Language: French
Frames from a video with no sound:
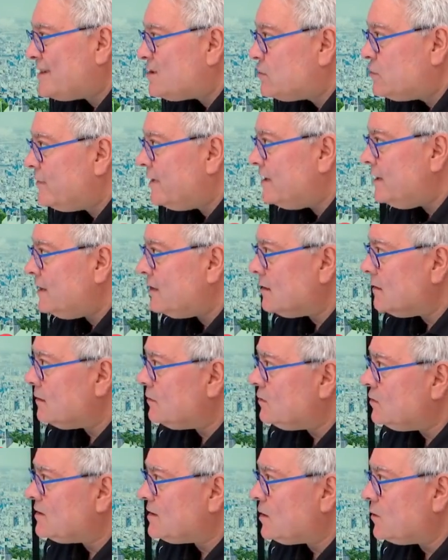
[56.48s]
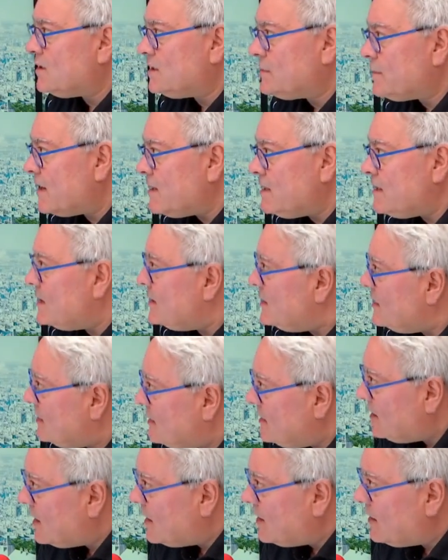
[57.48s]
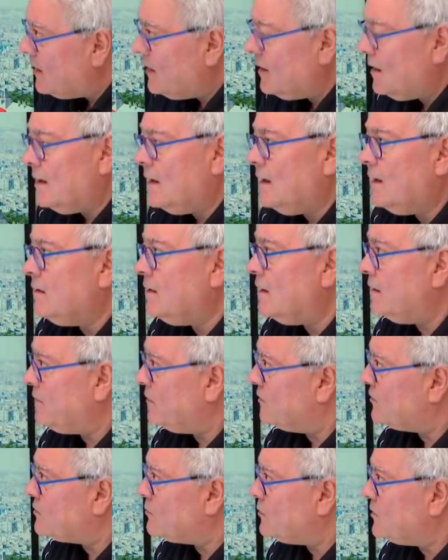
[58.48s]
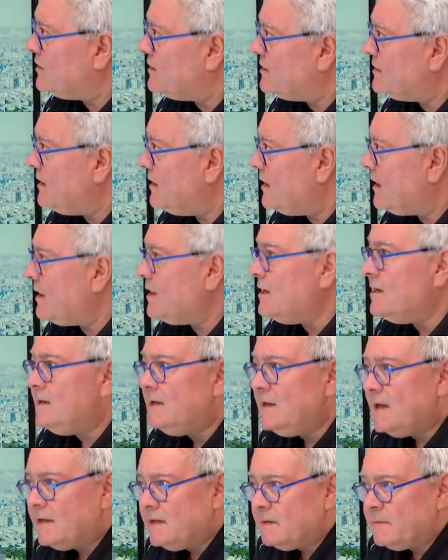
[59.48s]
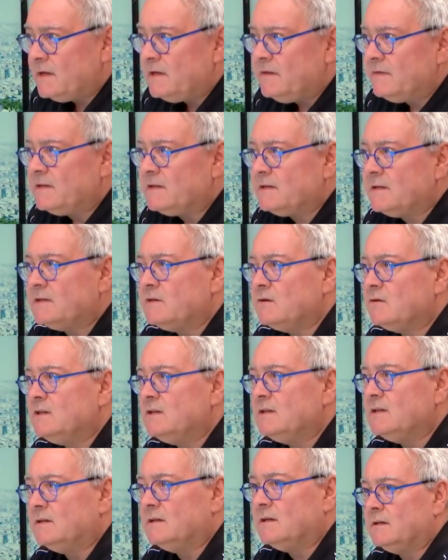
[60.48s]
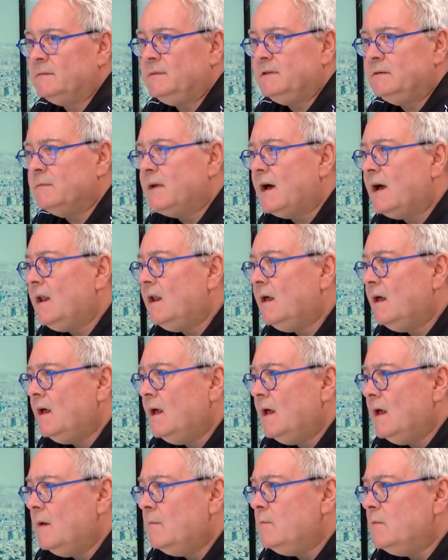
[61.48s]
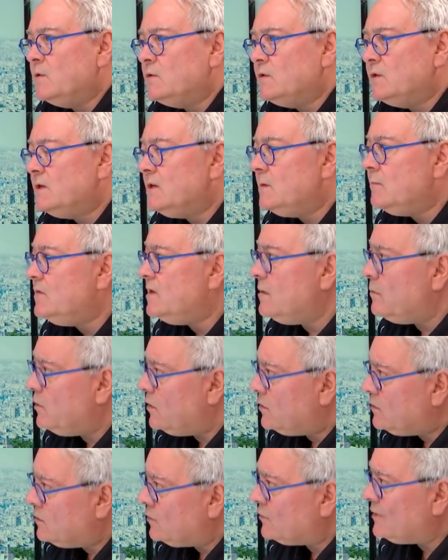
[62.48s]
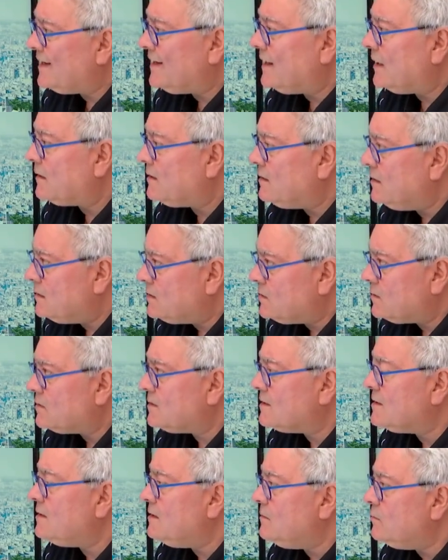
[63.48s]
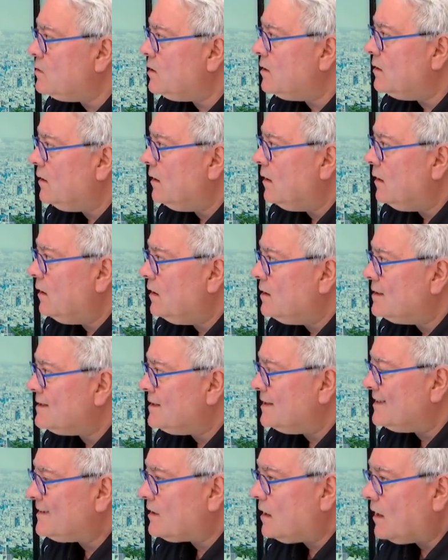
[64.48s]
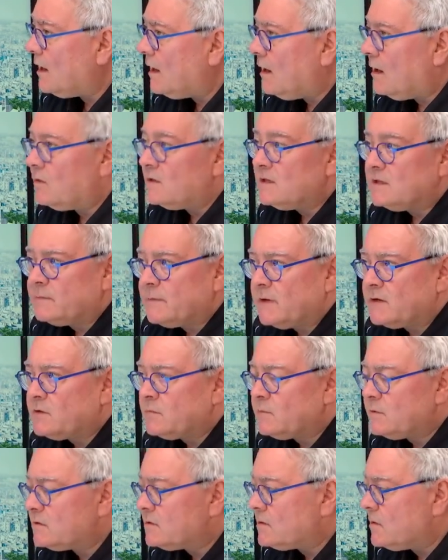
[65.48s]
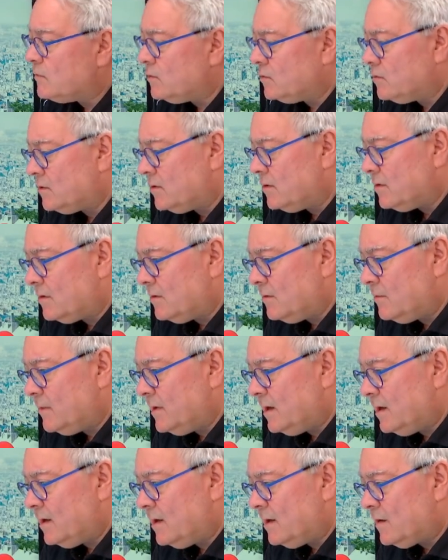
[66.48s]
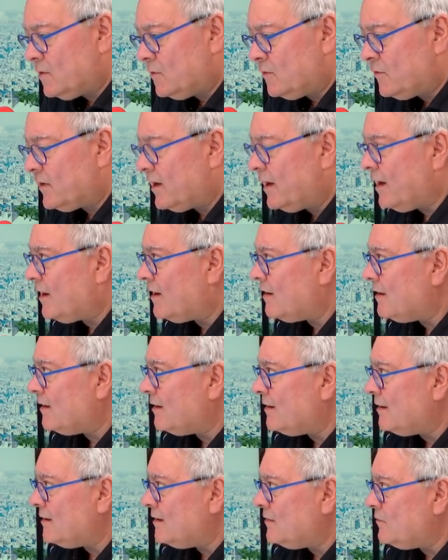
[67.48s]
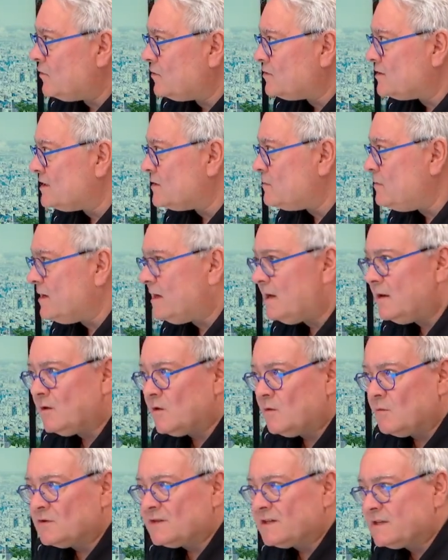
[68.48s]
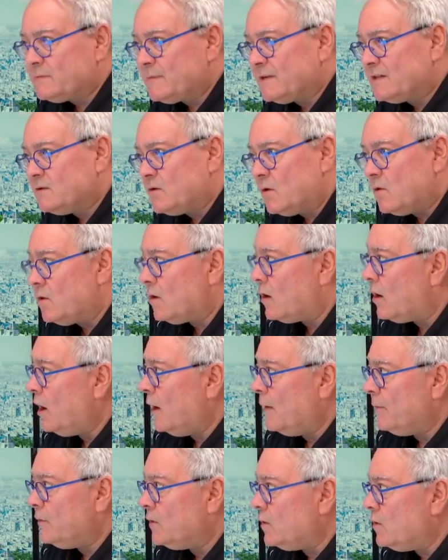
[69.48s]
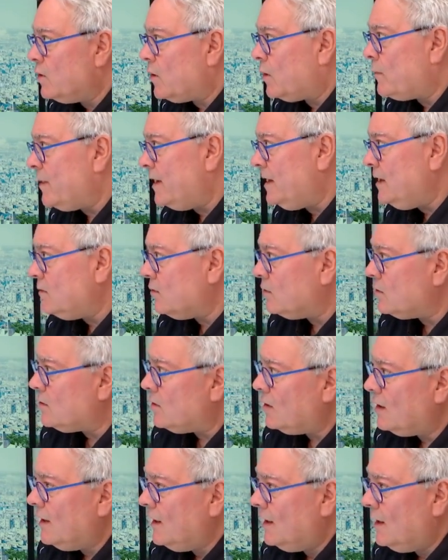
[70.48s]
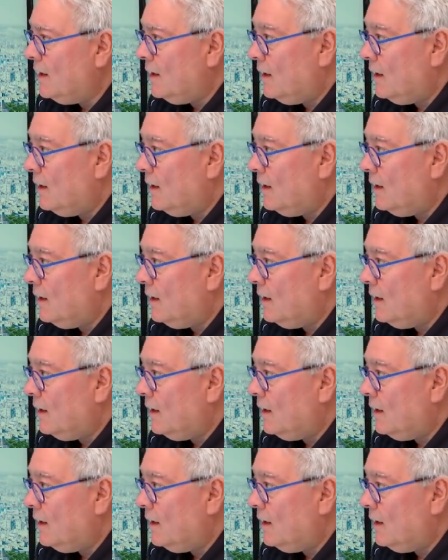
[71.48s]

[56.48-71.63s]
n'a pas souvenir de ça en Espagne. Il y a de la violence policière. Il y a des manifestations qui terminent mal, mais ce type d'émeute dans des quartiers sensibles, c'est très rare en Espagne. Je pense que pour euh, mes confrères, euh, ils vont s'expliquer comment ça se passe dans leur, dans leur pays. Donc, euh,